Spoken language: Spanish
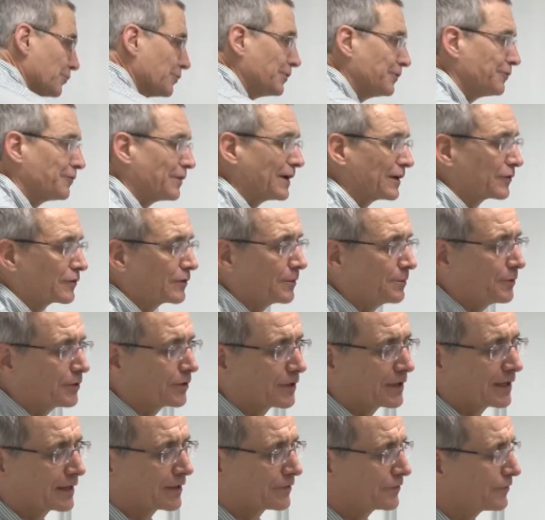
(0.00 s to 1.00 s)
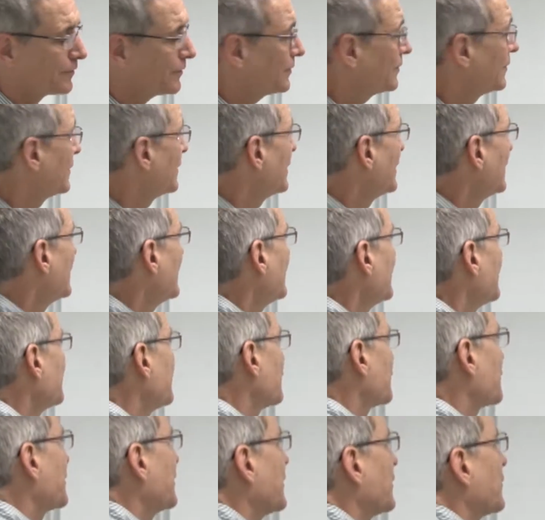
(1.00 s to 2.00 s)
de un infarto de miocardio,
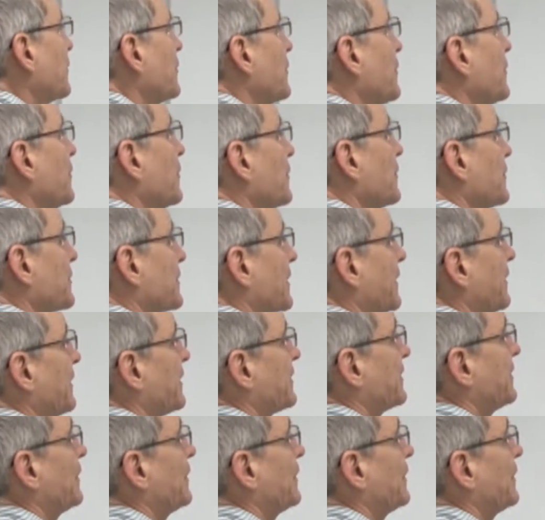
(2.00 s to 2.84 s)
yo quiero saber